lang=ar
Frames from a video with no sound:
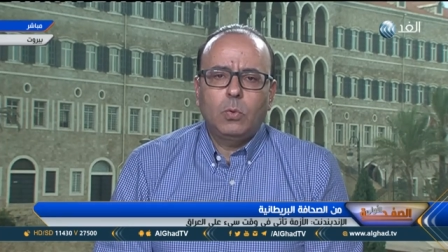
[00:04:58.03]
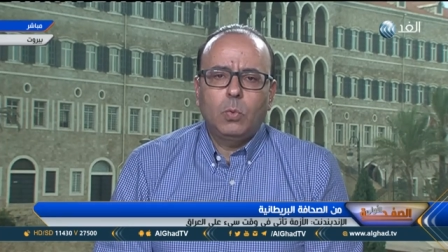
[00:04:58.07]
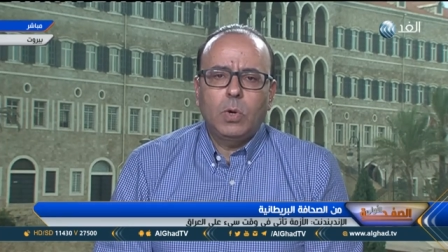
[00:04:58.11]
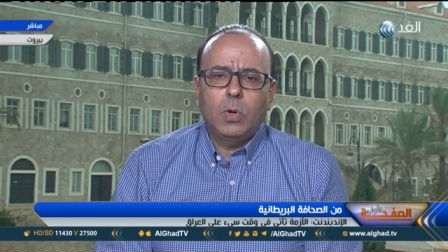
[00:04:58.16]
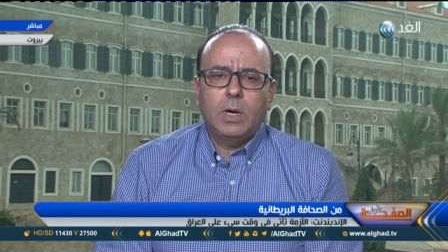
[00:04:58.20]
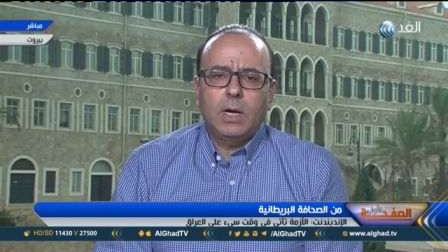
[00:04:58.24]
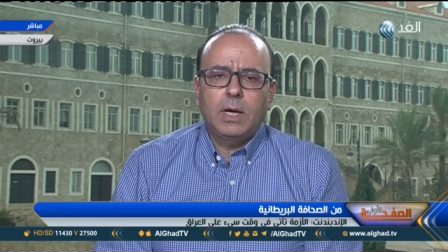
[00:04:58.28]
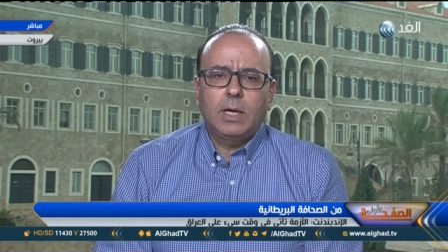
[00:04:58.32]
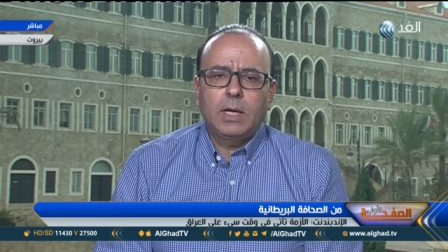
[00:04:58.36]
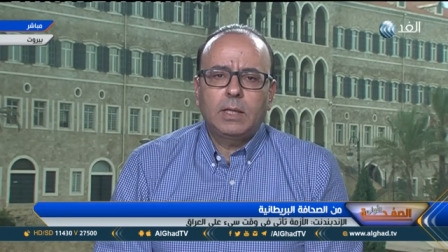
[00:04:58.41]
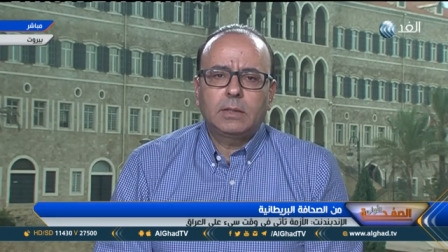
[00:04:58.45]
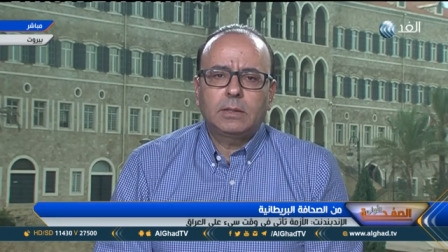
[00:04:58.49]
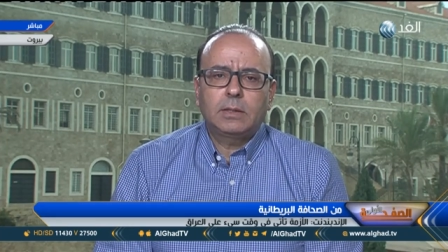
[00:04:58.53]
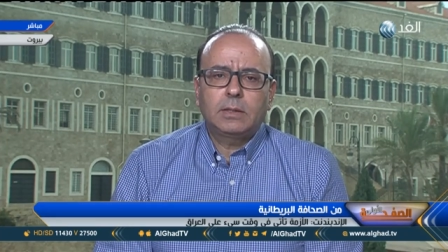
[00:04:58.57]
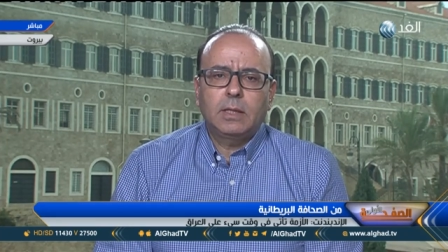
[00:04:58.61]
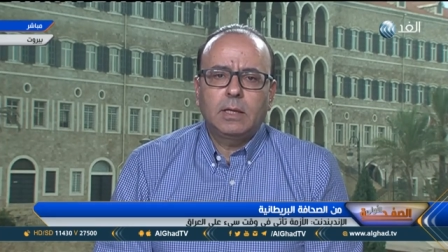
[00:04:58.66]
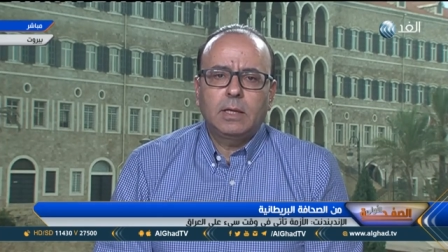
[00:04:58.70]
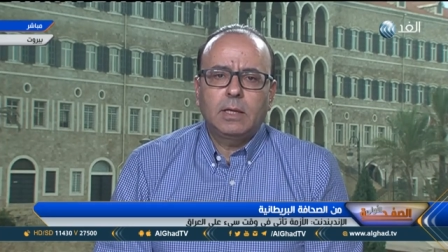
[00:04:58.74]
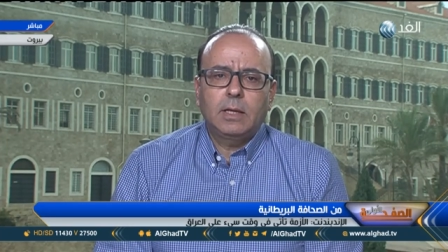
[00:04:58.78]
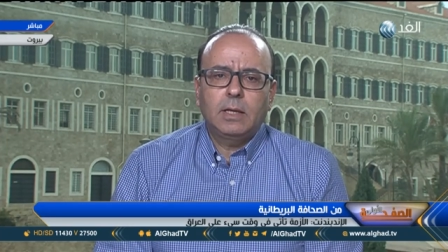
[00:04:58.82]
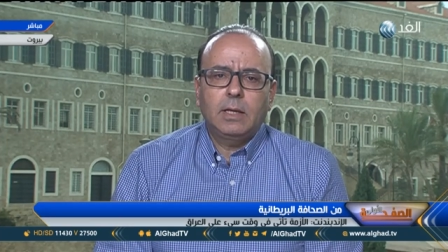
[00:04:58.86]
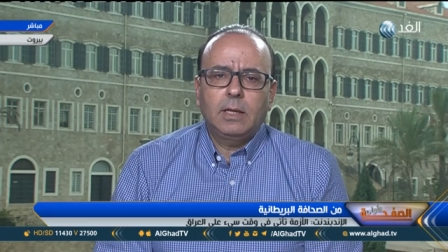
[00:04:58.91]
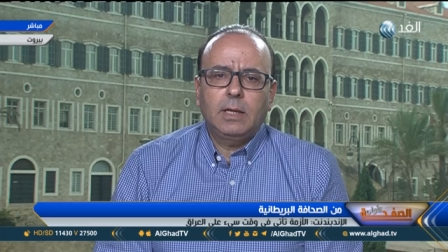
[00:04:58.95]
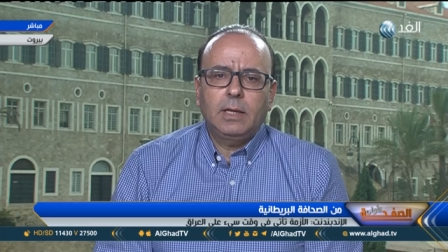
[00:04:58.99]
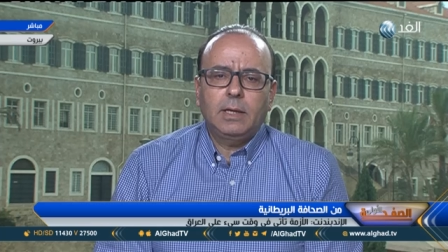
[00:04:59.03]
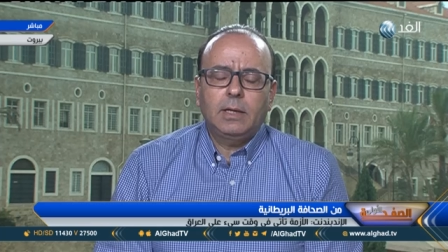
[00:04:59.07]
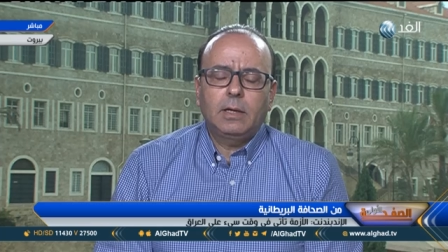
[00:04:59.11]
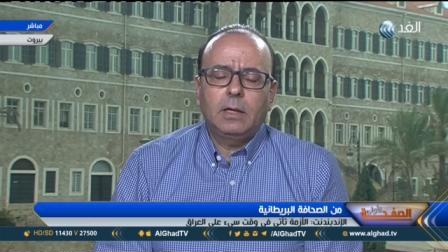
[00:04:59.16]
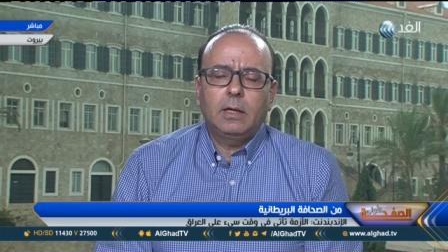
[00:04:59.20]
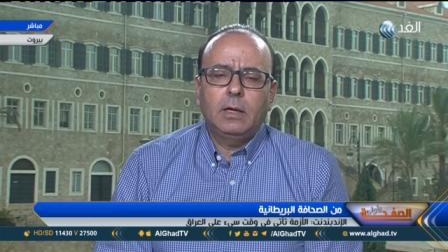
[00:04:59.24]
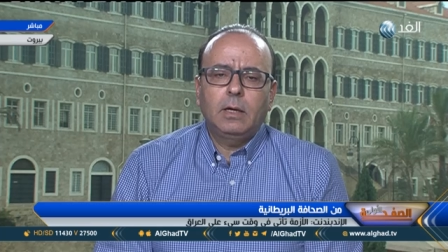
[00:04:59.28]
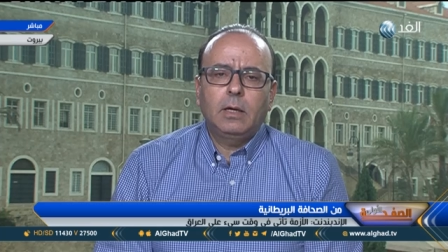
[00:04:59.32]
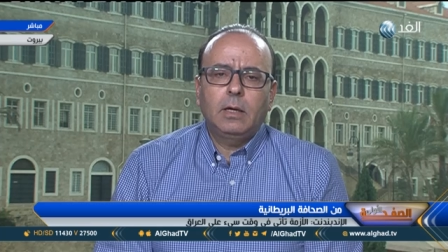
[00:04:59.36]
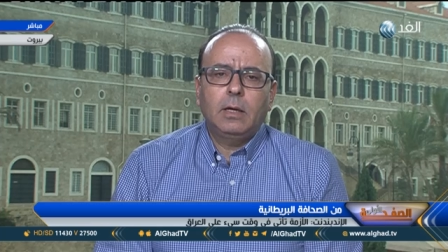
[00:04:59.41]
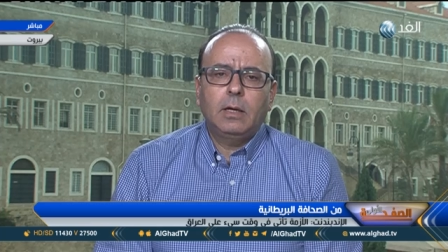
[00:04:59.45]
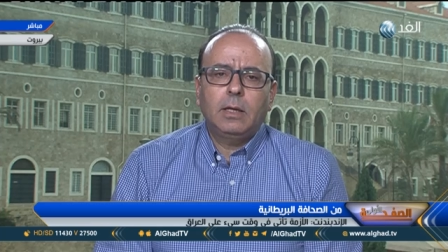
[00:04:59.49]

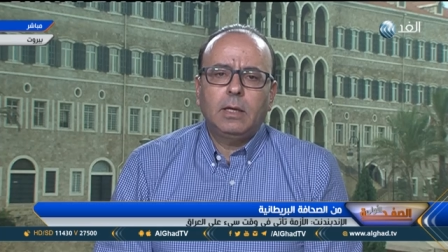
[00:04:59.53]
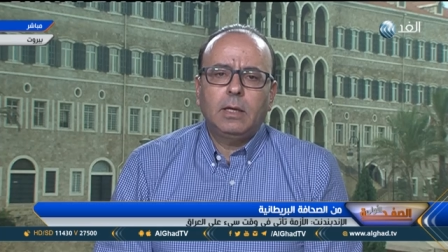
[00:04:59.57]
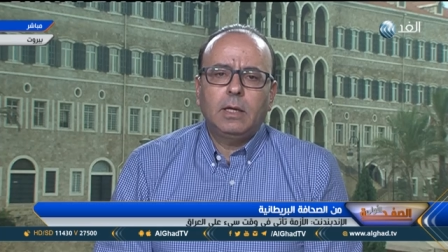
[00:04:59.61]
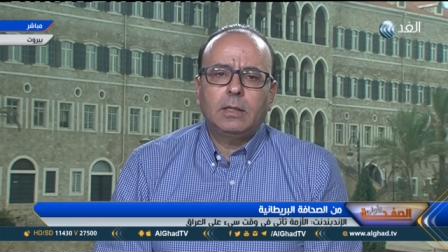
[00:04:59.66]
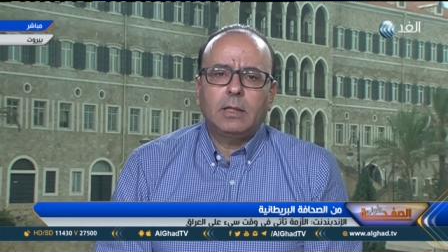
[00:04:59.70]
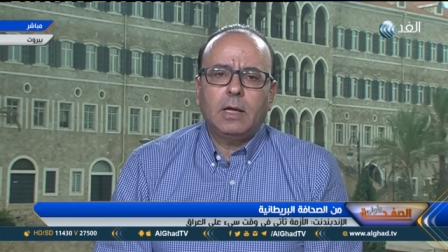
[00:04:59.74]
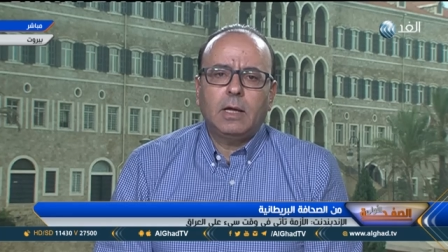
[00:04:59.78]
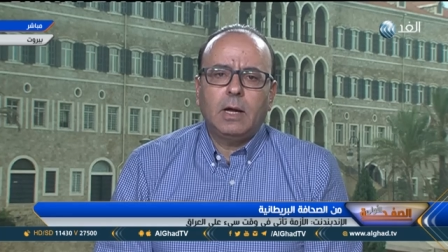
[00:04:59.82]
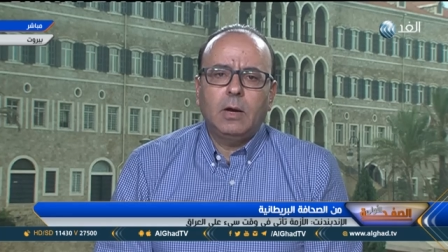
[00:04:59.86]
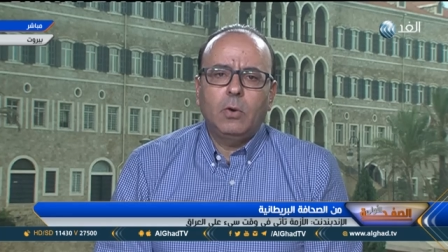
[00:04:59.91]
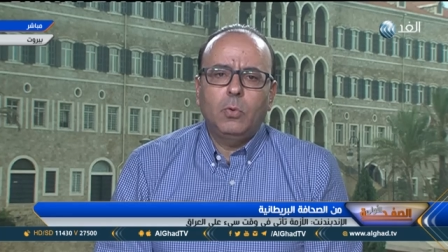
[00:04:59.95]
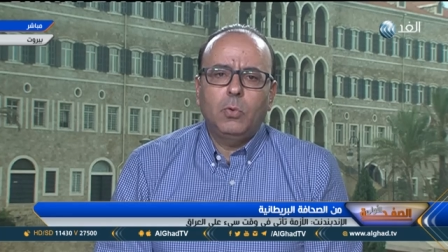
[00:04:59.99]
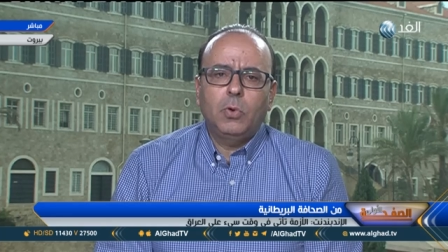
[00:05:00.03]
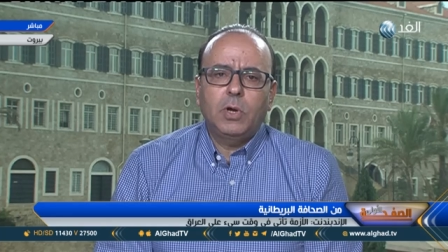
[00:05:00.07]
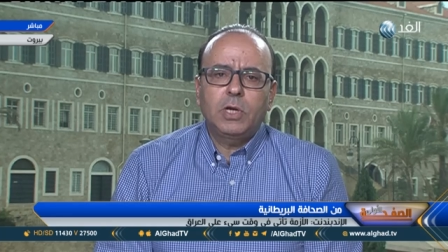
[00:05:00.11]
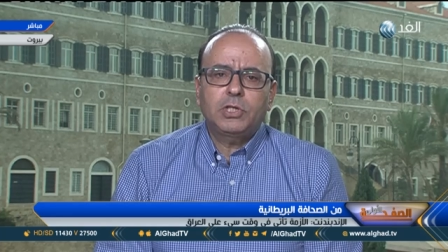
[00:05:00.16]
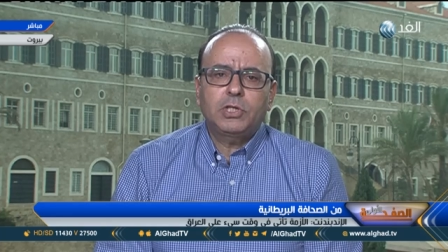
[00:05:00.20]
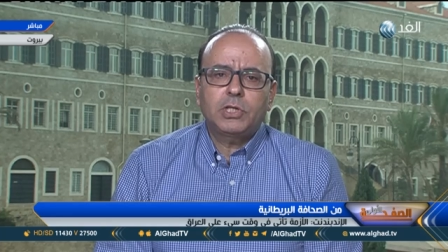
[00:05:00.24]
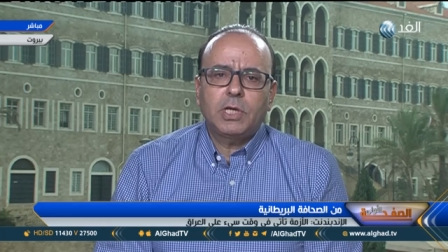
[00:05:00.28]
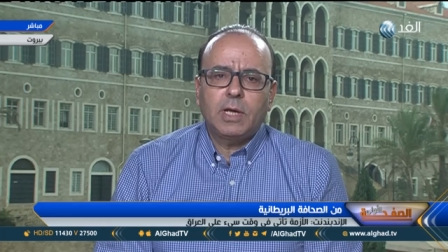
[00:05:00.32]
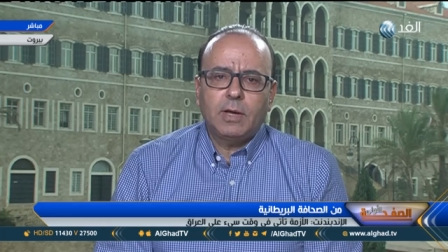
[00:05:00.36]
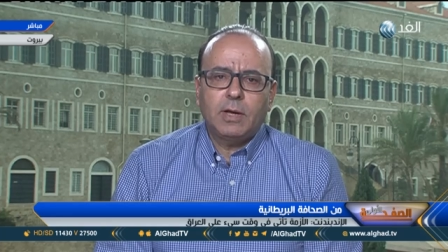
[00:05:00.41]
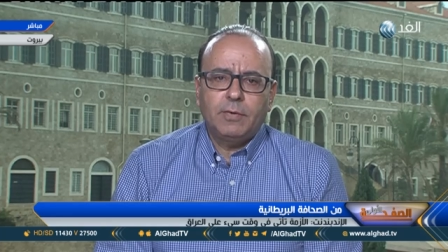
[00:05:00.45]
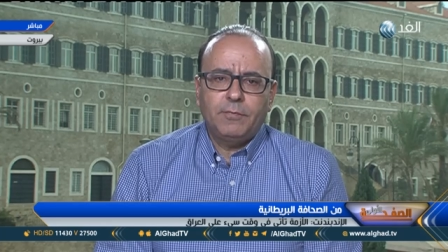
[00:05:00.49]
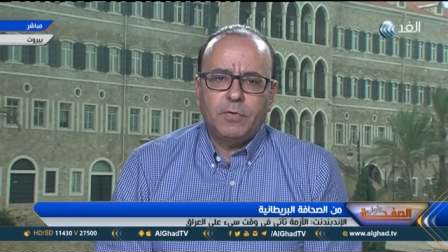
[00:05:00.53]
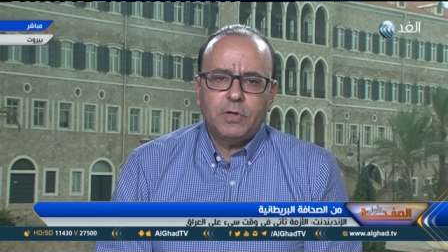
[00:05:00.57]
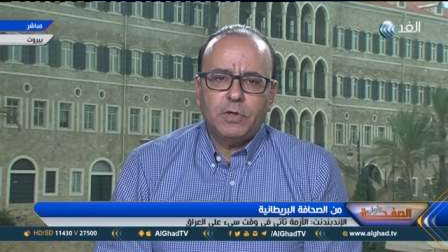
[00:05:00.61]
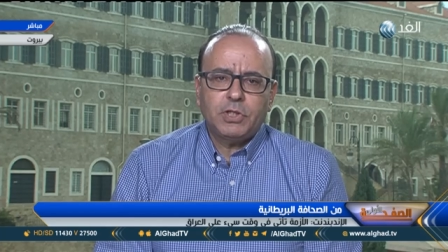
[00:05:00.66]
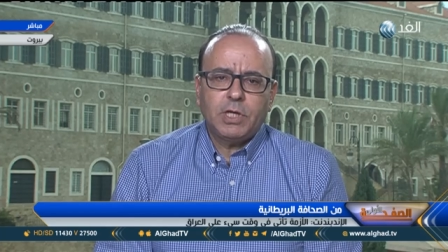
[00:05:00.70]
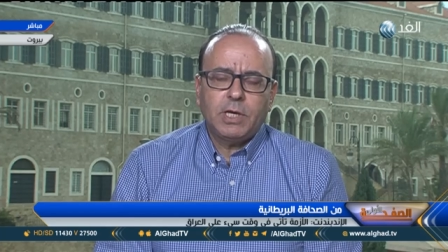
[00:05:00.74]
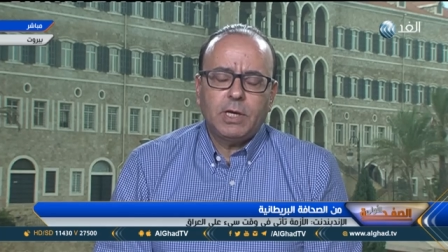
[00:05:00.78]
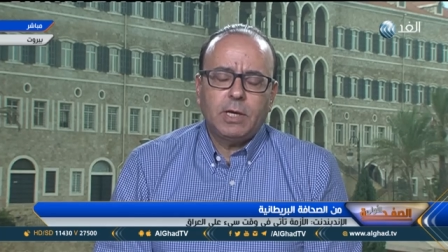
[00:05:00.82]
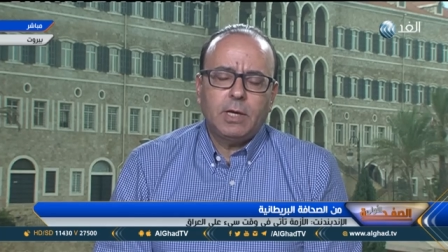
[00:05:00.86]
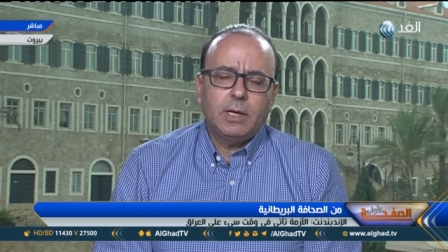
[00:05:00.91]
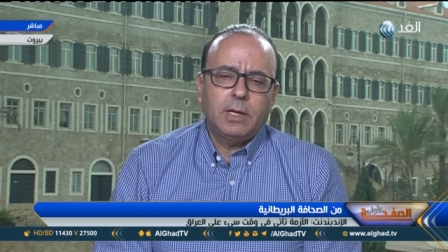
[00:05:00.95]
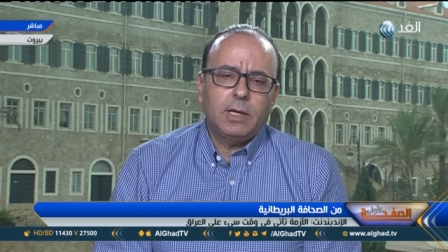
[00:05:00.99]
والعراق يتحول شيئا
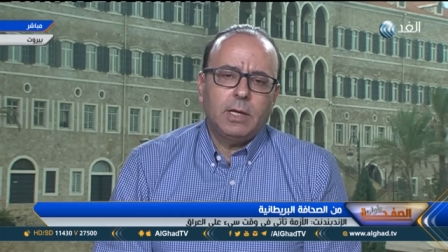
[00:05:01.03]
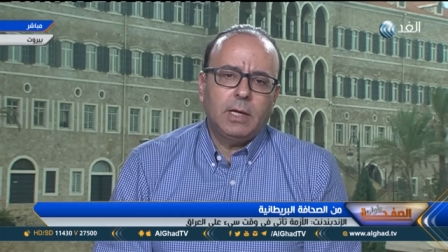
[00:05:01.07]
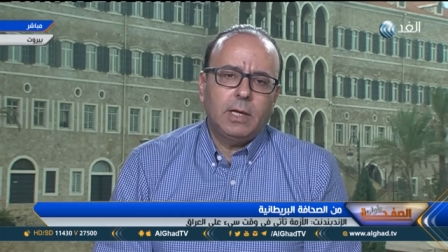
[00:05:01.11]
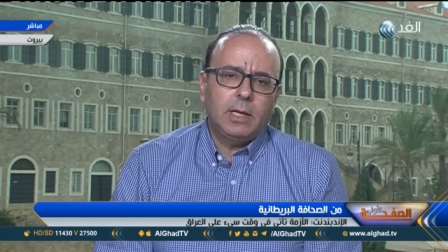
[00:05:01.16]
فشيئا